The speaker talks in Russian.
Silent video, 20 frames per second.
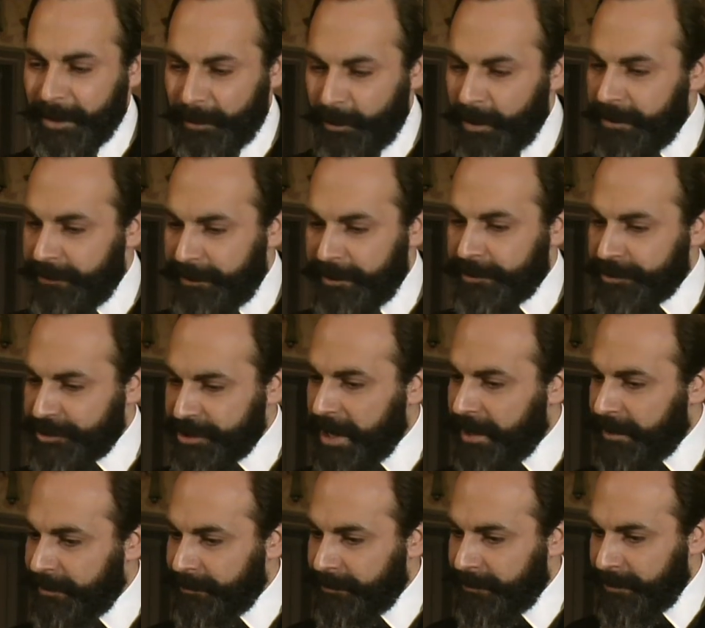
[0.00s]
Мы
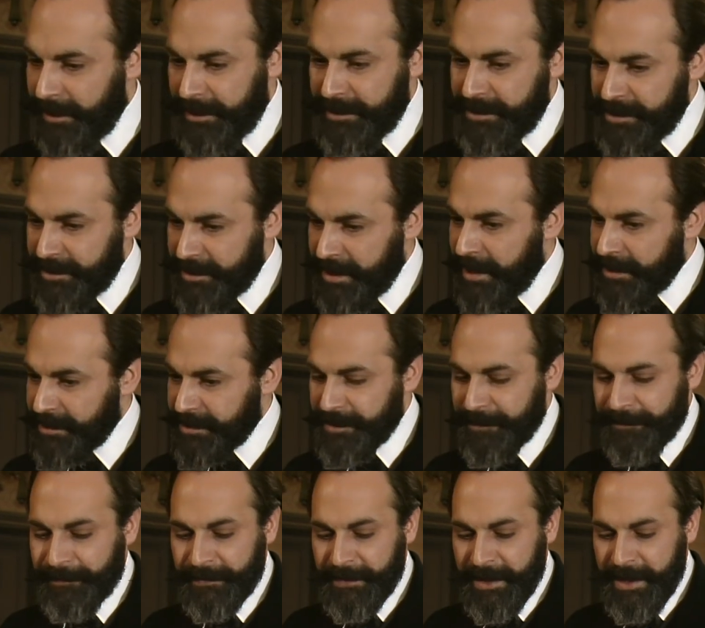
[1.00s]
чувствуем при виде них
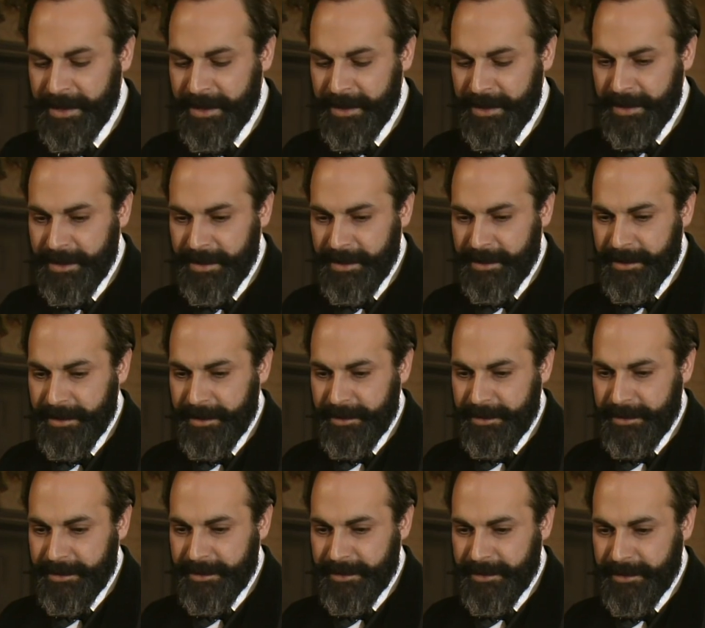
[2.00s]
стыд и
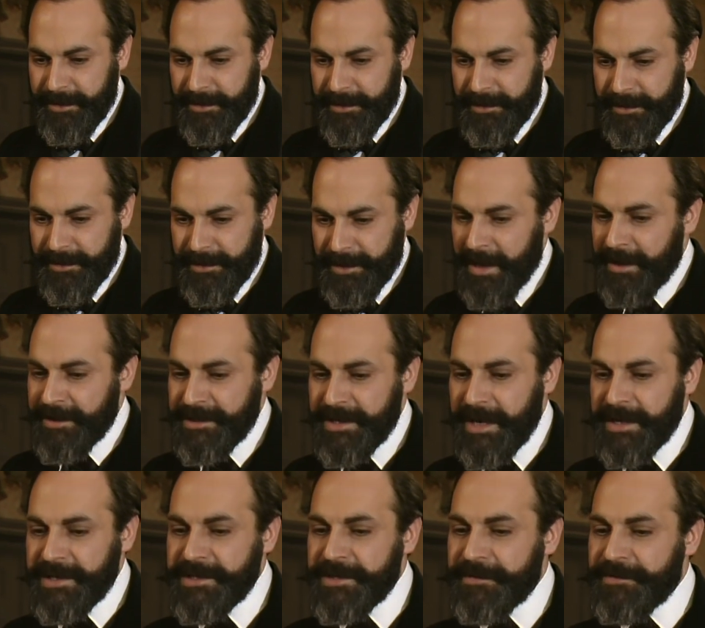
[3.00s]
отвращение. К
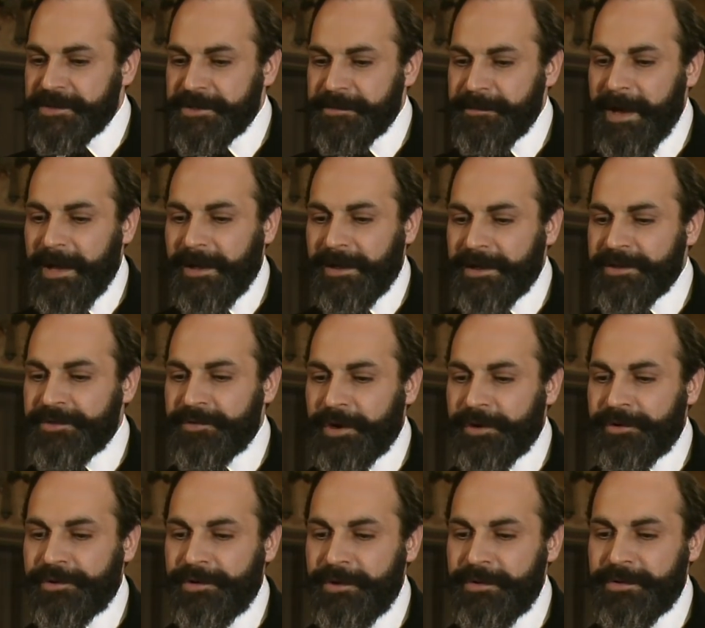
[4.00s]
этому призывается
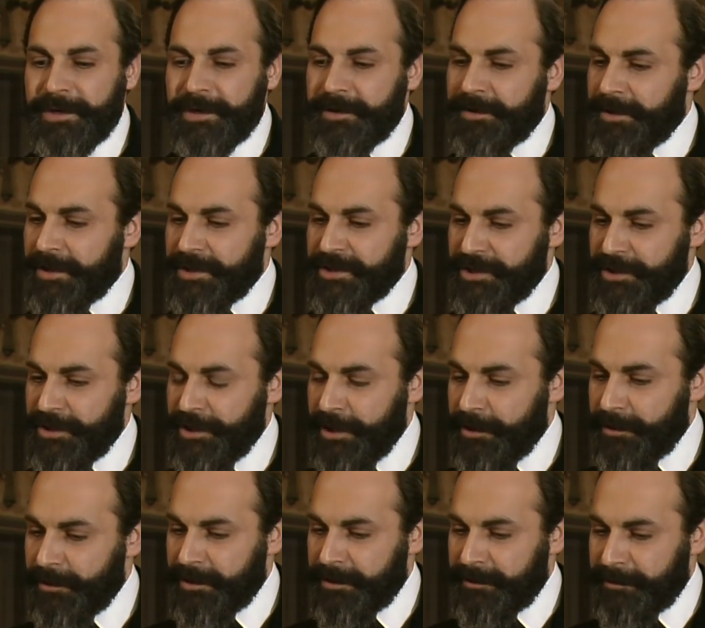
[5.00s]
наше
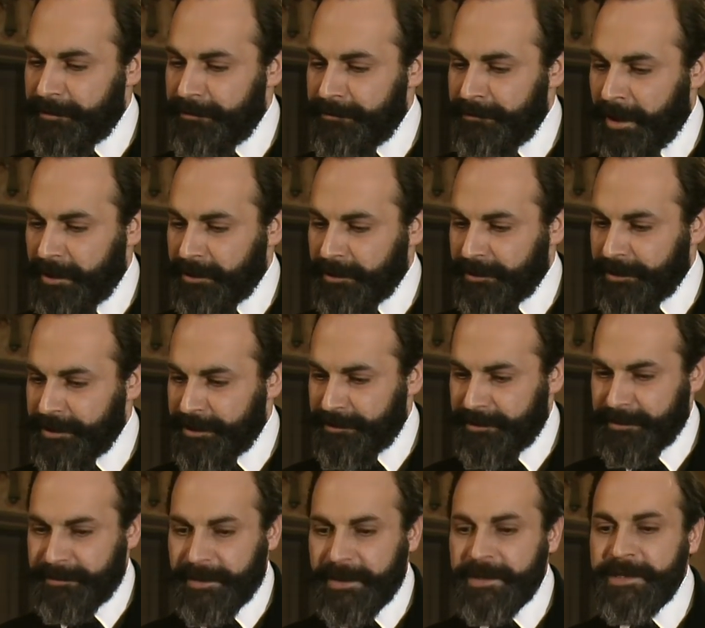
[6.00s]
обоняние в нашей новой
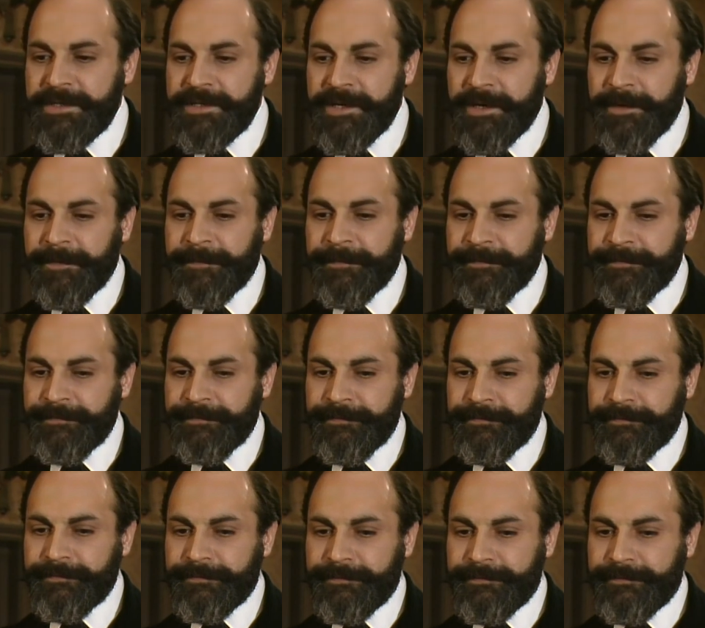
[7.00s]
вселенной, где есть мораль.
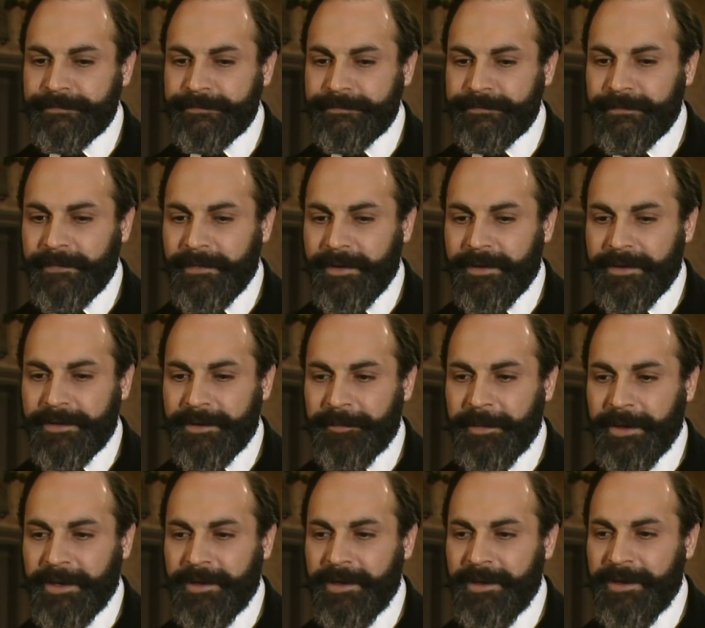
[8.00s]

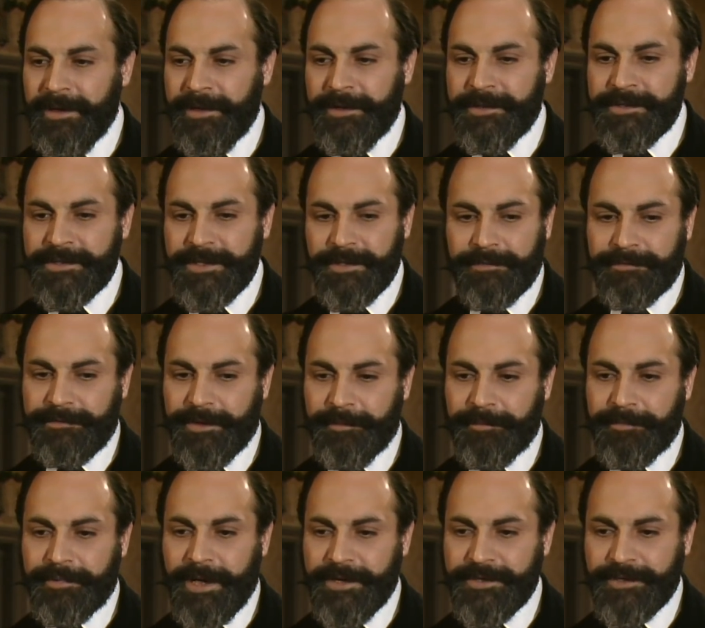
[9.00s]
Так начинается
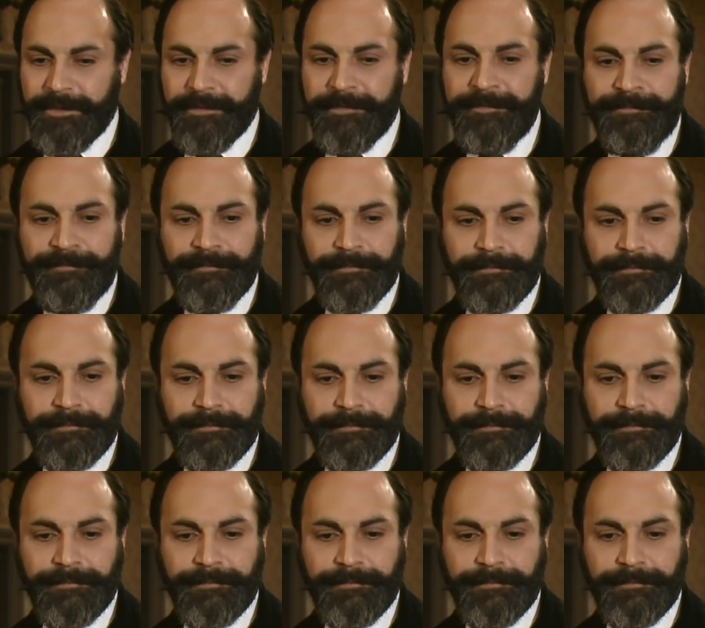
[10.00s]
угнетение.